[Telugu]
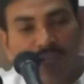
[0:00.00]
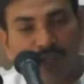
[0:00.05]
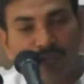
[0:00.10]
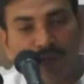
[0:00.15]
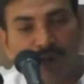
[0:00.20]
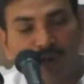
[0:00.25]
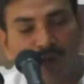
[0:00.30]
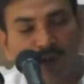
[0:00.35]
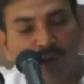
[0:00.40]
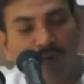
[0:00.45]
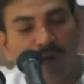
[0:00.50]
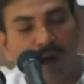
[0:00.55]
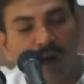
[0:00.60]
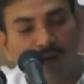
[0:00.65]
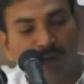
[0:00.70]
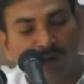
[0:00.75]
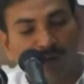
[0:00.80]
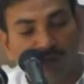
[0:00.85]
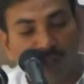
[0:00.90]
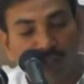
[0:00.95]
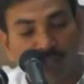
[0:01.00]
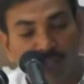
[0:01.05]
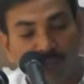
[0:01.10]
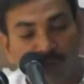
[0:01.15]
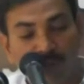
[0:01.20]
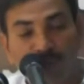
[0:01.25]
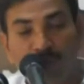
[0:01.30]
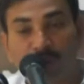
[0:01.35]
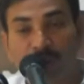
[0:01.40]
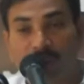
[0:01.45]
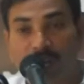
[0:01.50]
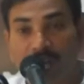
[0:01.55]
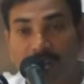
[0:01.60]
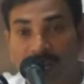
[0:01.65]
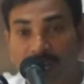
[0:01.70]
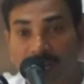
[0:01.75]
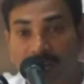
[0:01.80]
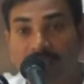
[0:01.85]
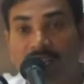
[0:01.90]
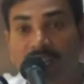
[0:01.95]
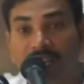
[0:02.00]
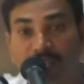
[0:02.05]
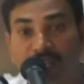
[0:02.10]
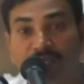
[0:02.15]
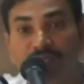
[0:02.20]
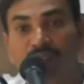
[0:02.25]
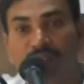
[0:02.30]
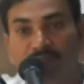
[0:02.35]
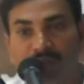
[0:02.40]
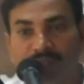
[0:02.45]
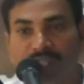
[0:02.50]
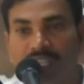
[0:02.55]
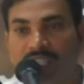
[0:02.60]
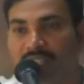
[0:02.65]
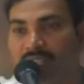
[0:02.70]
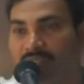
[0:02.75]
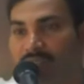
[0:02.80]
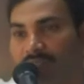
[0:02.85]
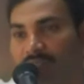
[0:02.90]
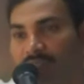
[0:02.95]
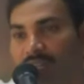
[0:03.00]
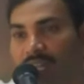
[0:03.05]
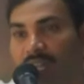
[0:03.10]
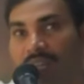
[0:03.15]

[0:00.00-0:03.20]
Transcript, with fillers: యహోవాను దేవుడుగా కలిగిన జనులు ధన్యులు